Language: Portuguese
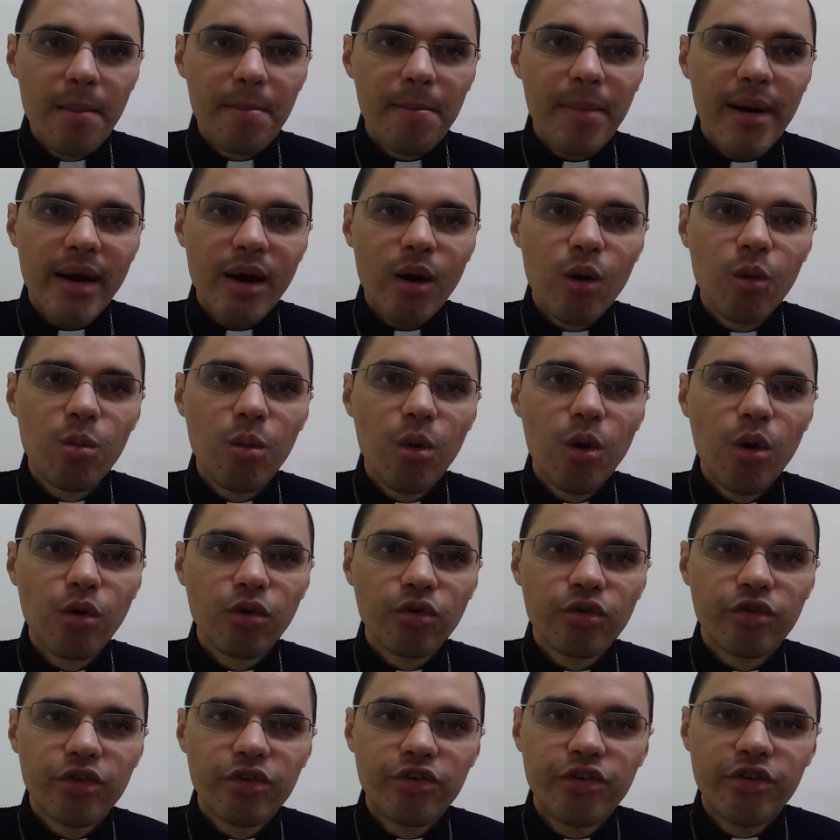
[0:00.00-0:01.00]
para um
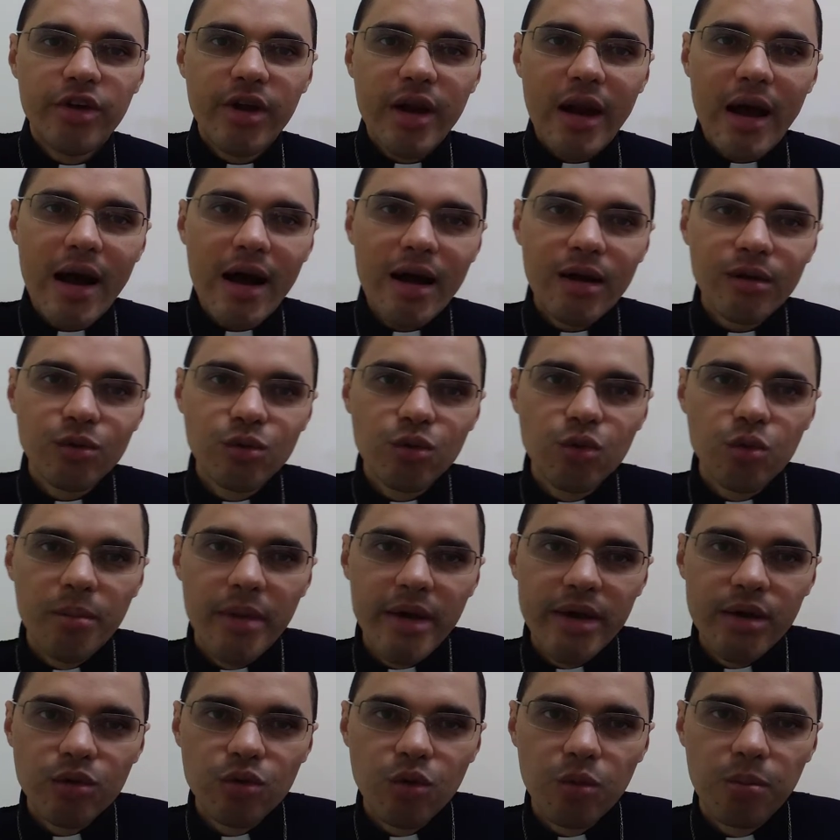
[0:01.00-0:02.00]
monte tirado do
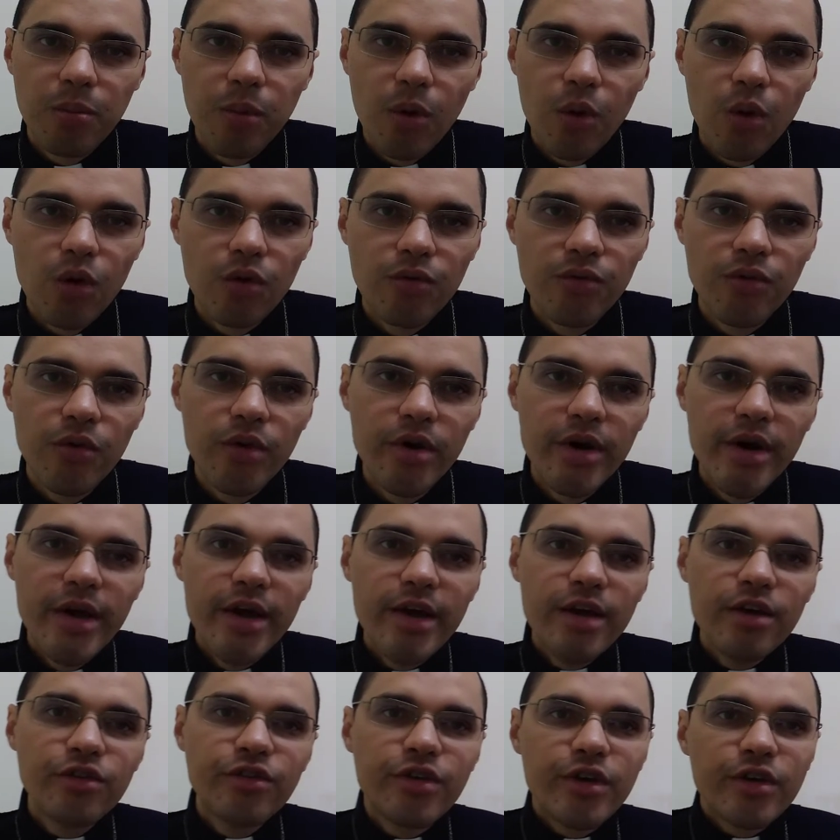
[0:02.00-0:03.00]
meio do povo,
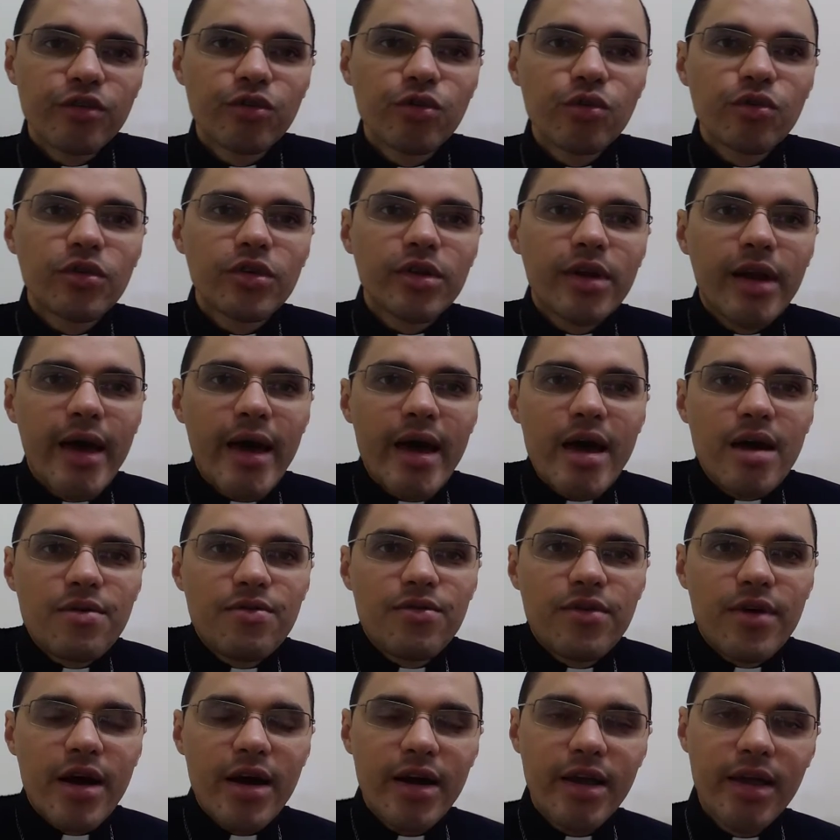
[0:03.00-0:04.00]
Jesus
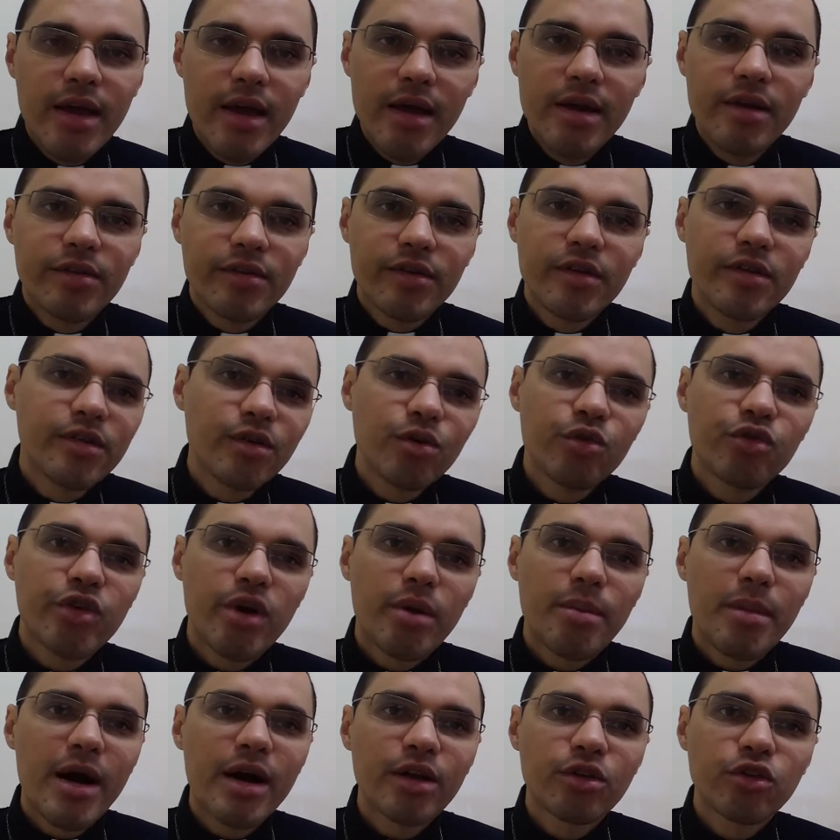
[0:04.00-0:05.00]
leva aqueles que são
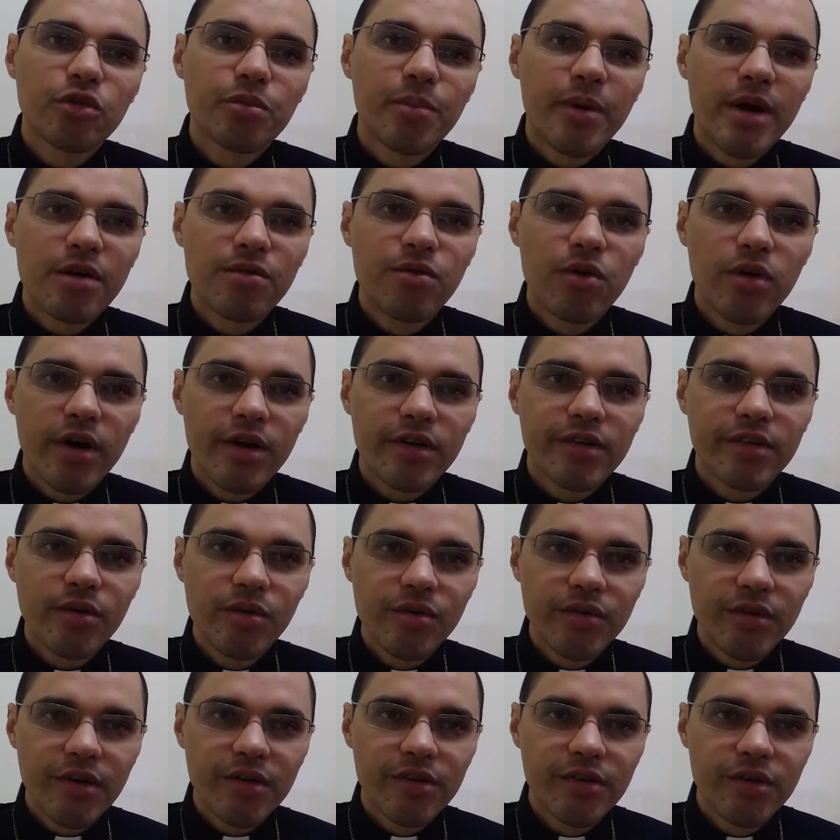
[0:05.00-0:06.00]
chamados para a
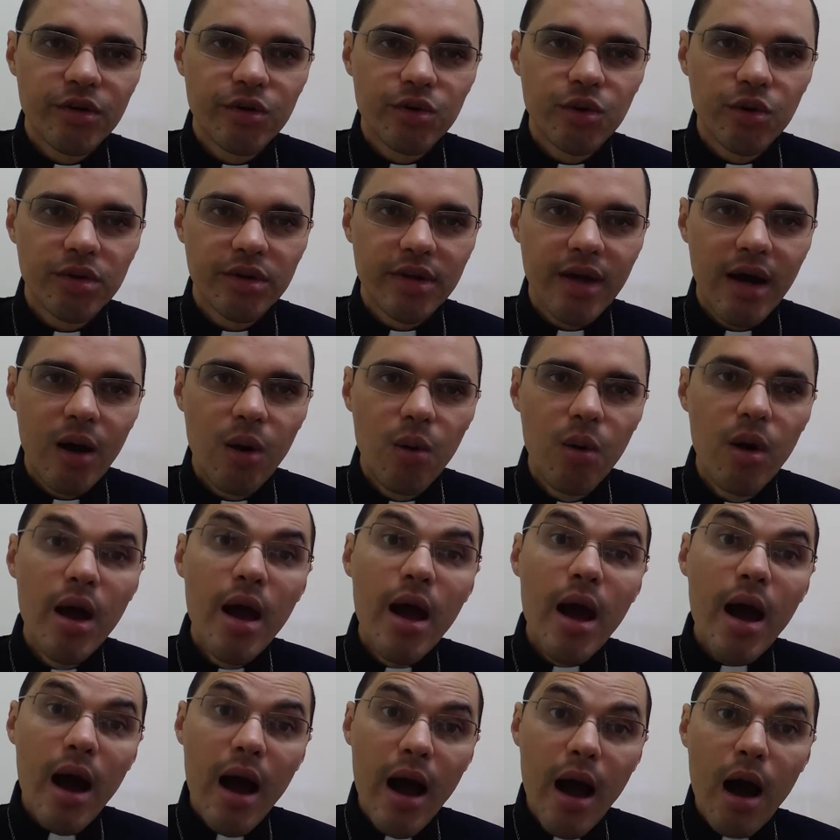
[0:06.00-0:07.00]
vocação sacerdotal
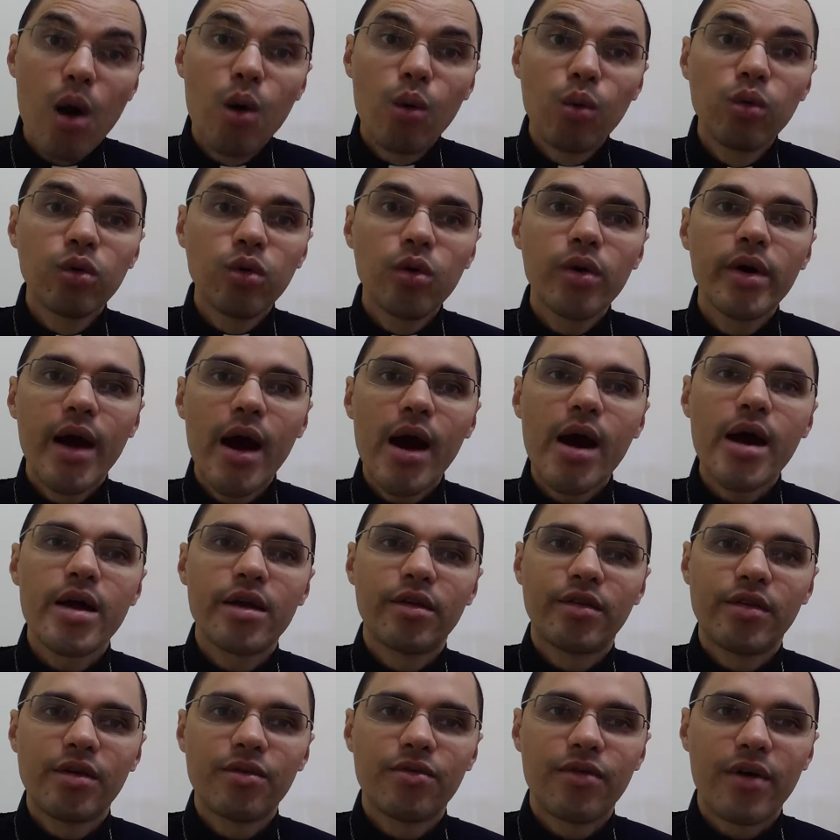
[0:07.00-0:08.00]
a um lugar
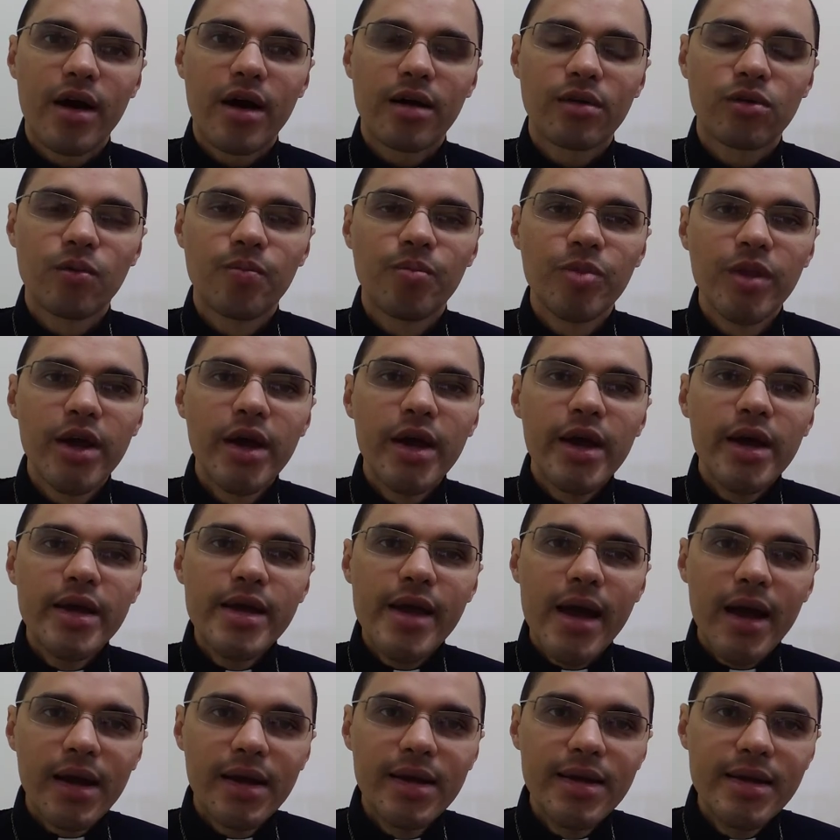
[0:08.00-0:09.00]
reservado
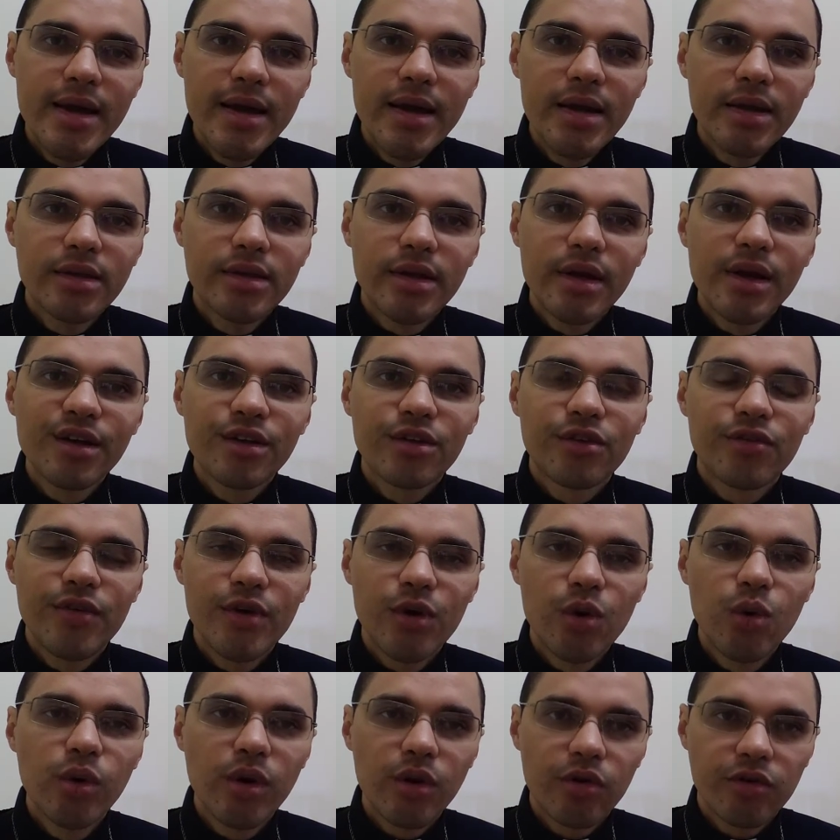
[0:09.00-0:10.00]
e ali ele
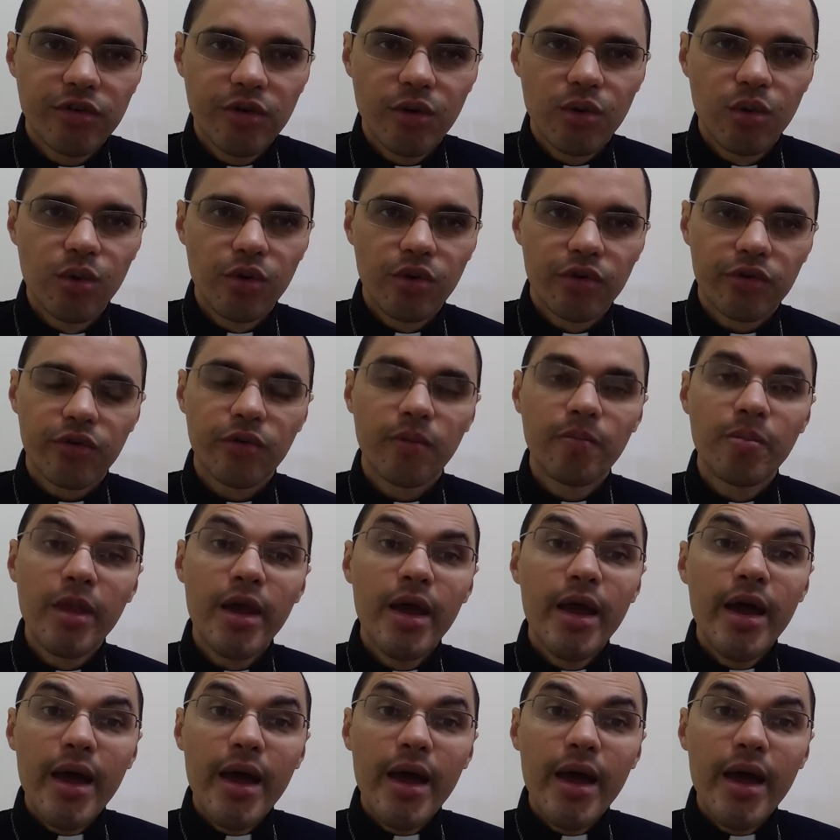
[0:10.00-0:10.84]
transfigura o seu rosto.